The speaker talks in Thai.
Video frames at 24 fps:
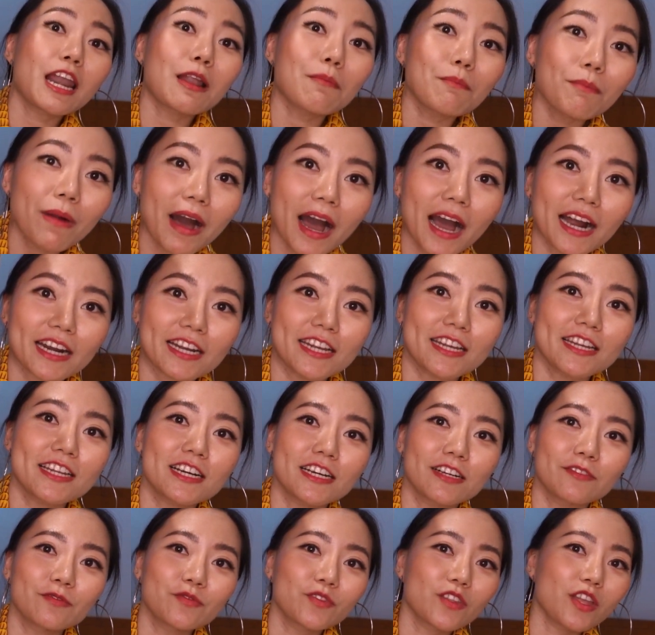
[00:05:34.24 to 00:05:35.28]
ลำบากนิด
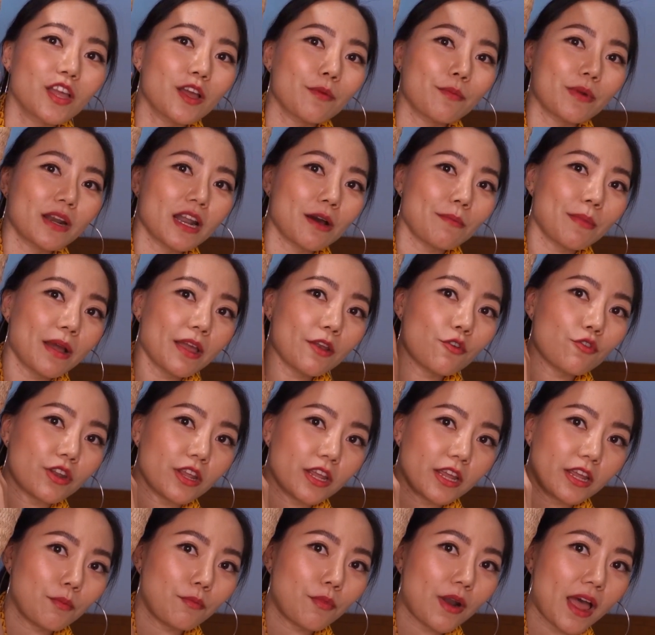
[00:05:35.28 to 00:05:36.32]
นึง มันทำให้ดู
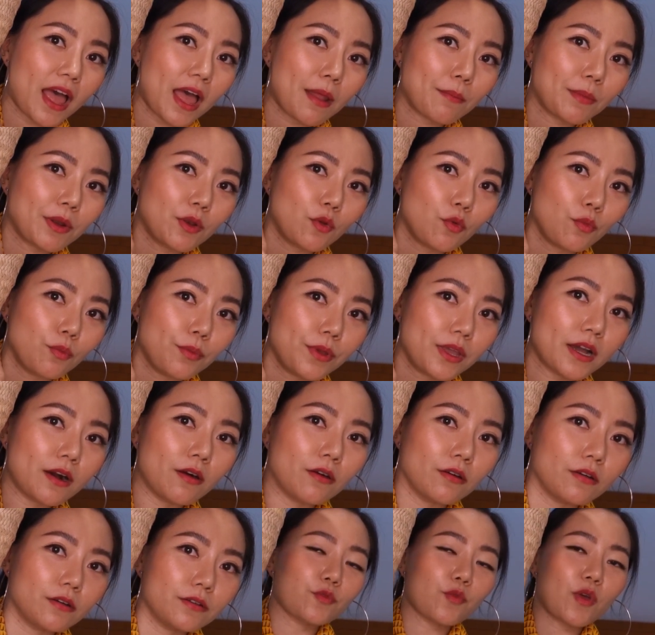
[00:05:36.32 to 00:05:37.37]
ดิแบรนด์มันดูเบี้ยว
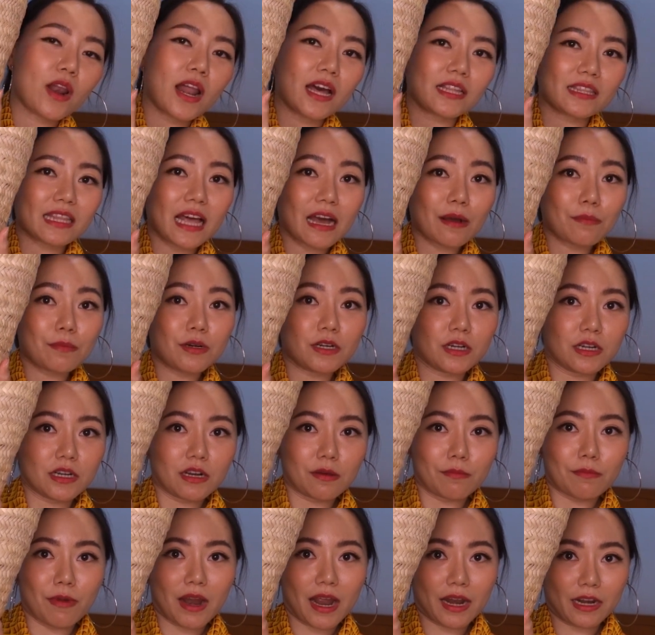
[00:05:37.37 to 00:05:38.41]
เวลาตั้งผืน
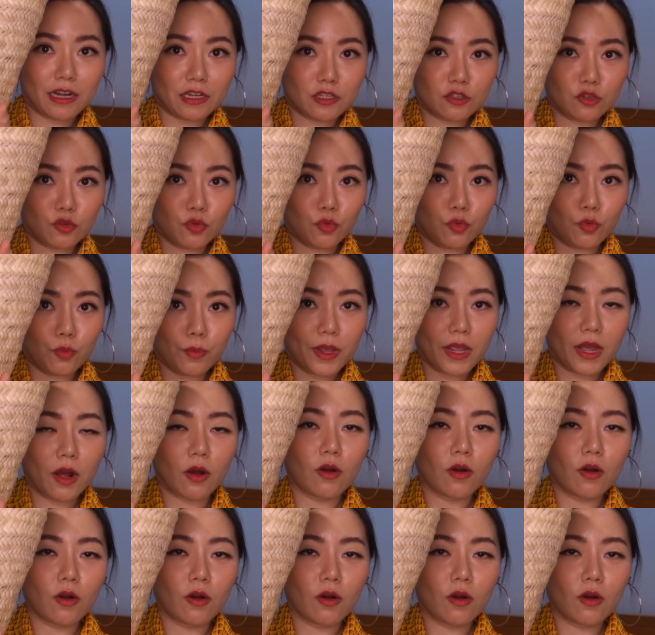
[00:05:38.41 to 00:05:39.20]
นะแบรนด์เนี่ยจะดูเบี้